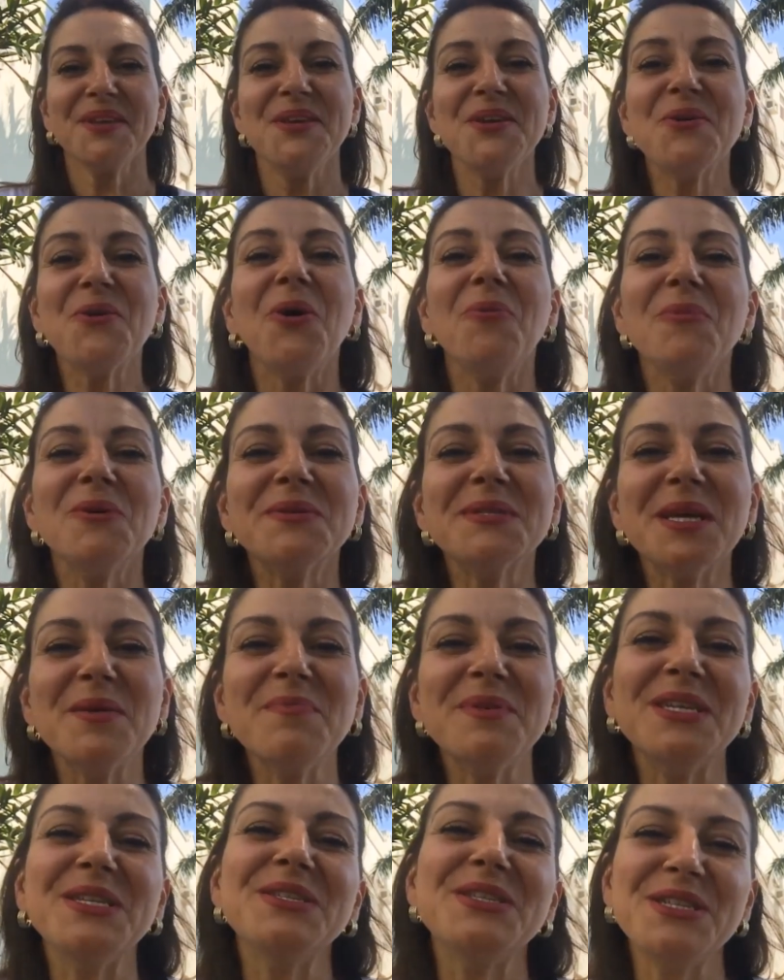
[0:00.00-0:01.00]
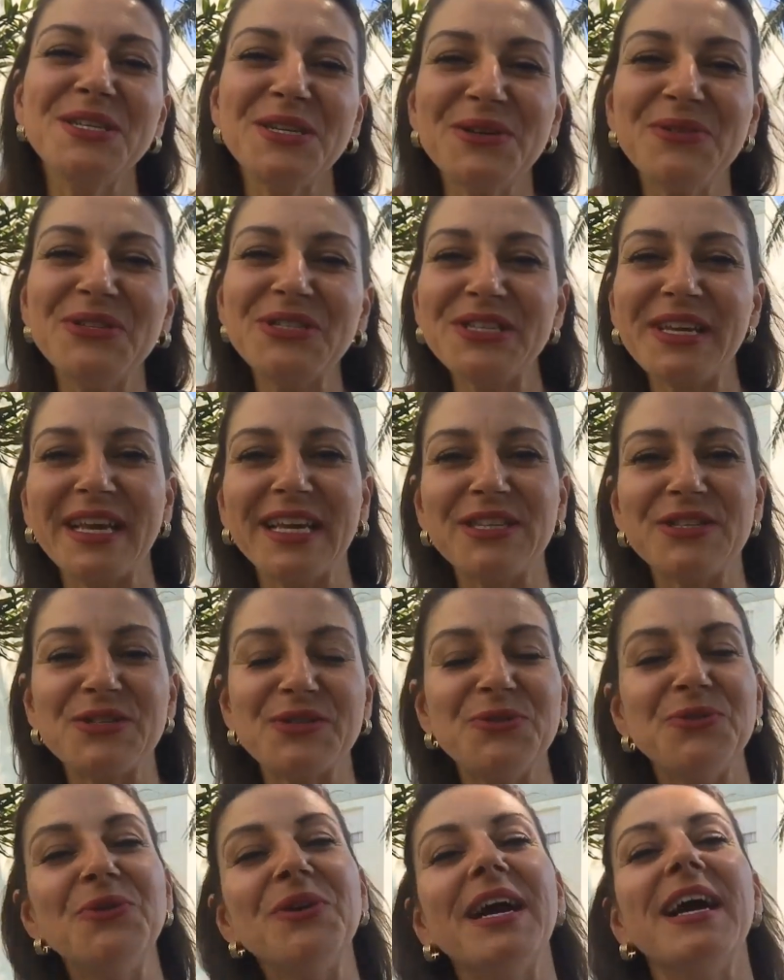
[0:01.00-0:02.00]
E como eu sempre digo,
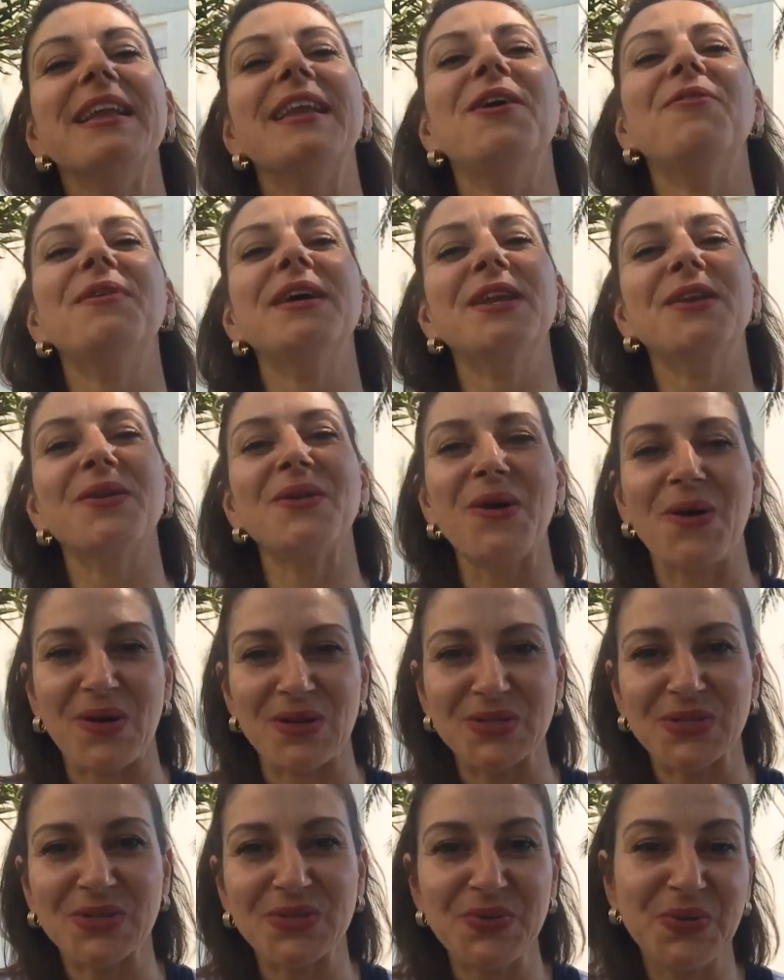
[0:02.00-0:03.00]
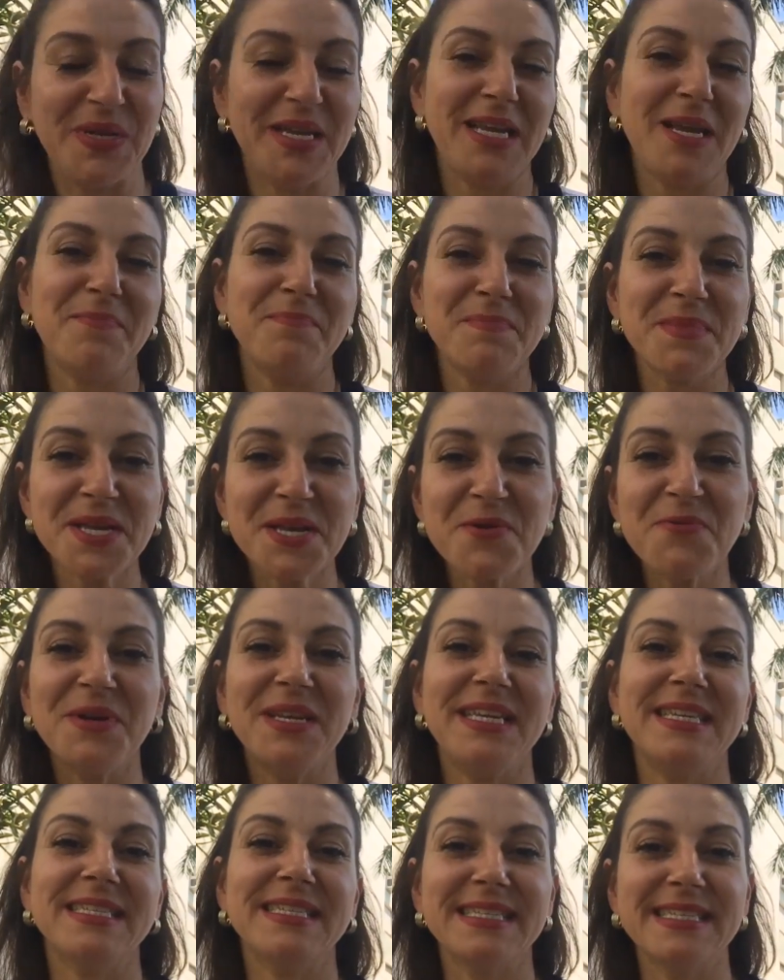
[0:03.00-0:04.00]
gente, o canal é nosso, ele é meu,
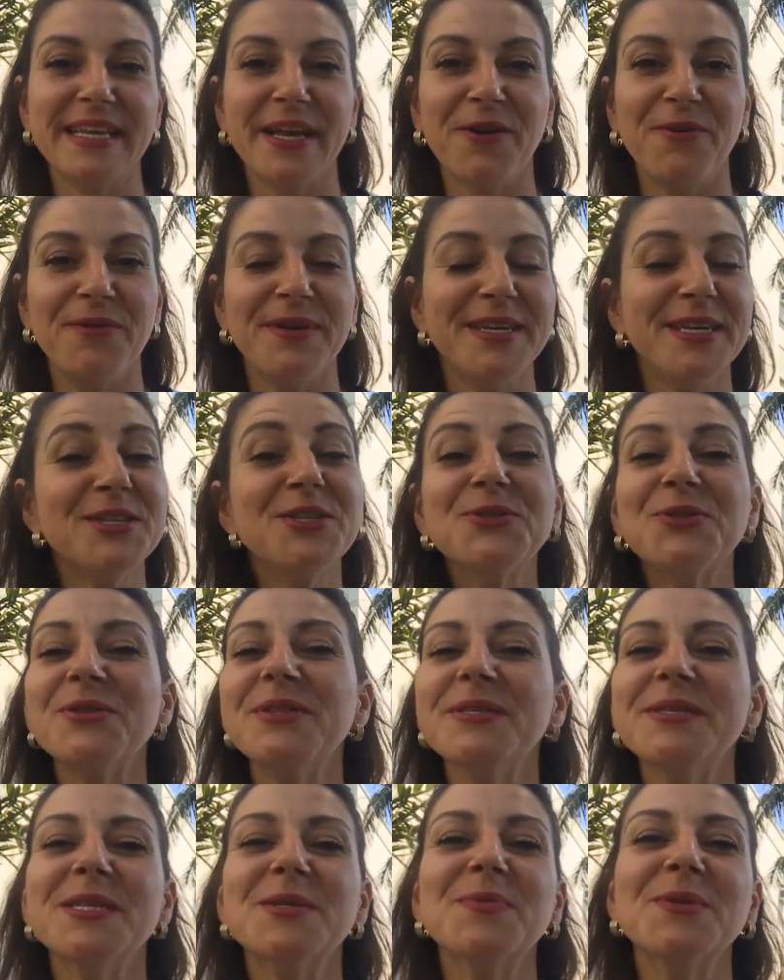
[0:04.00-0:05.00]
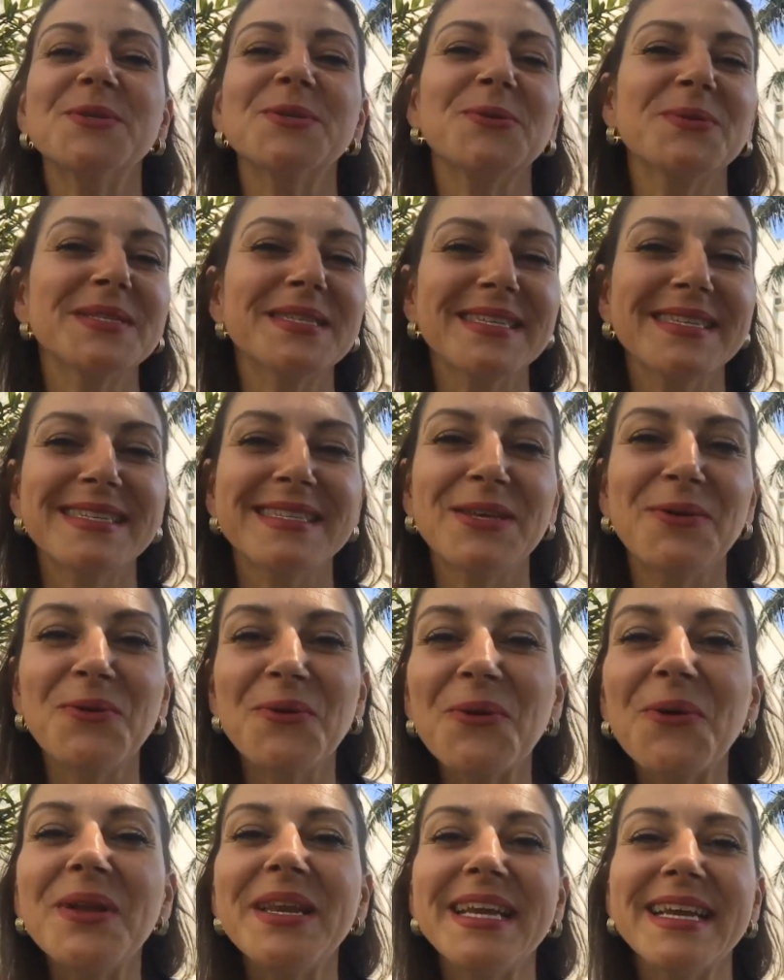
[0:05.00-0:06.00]
ele é seu e de todas as pessoas que
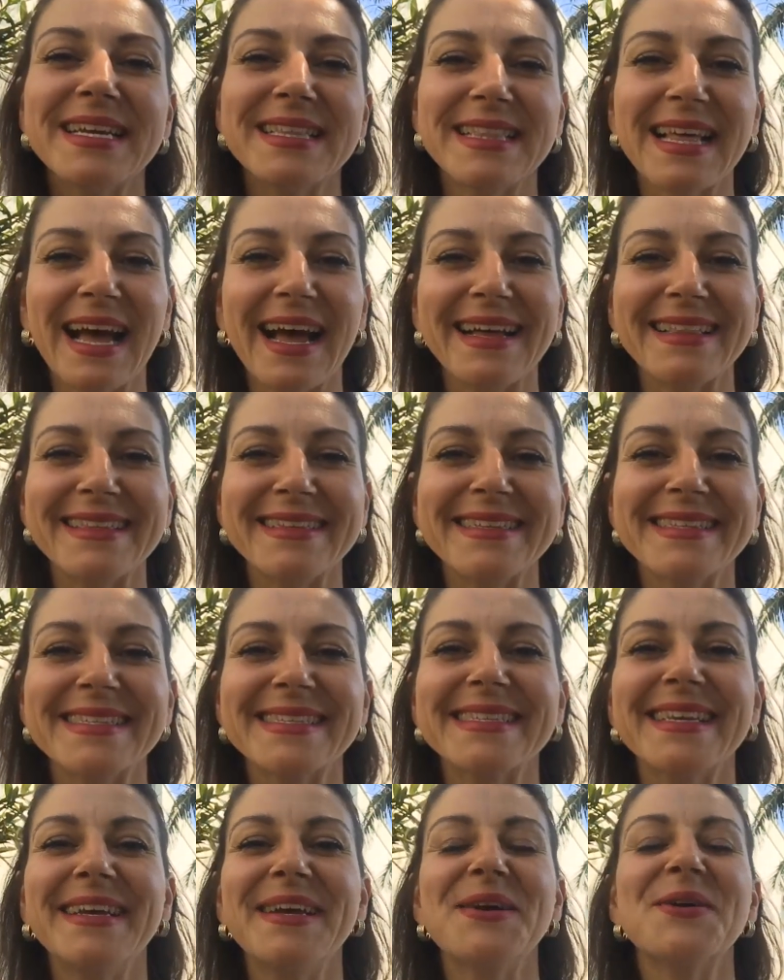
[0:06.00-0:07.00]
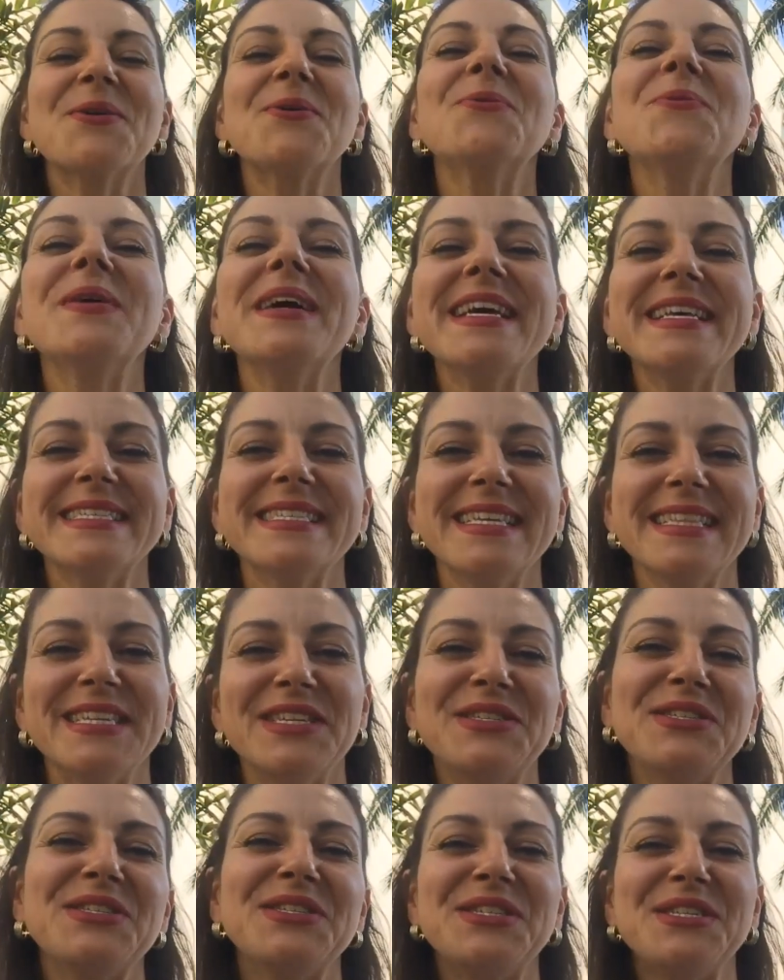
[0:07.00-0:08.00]
estão conectadas com essa
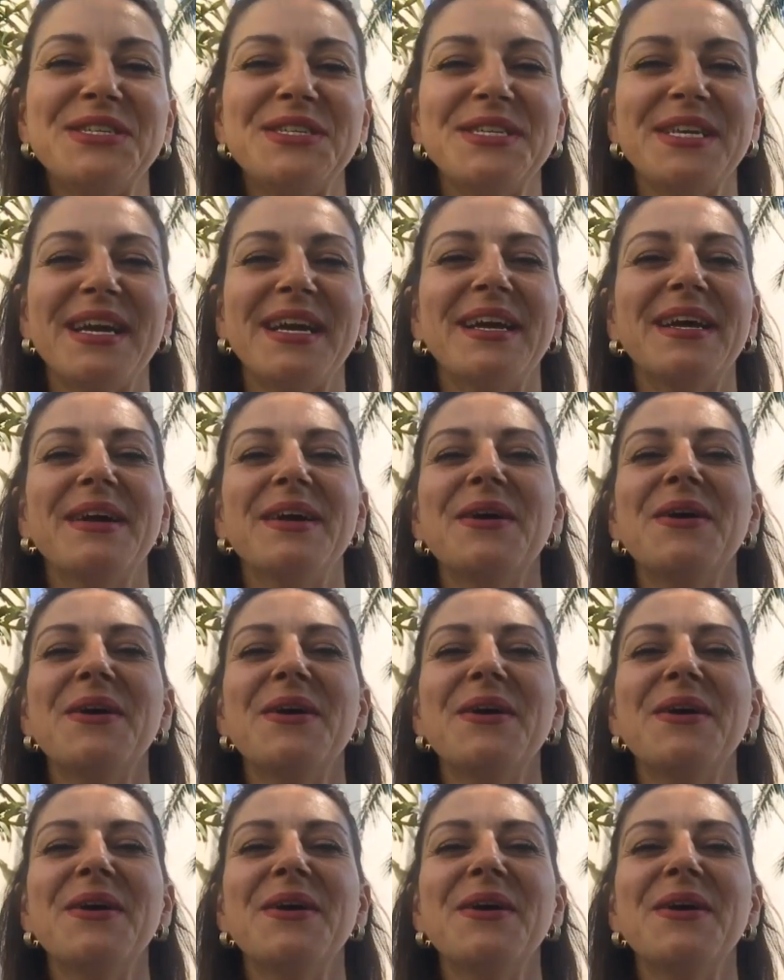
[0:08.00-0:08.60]
energia,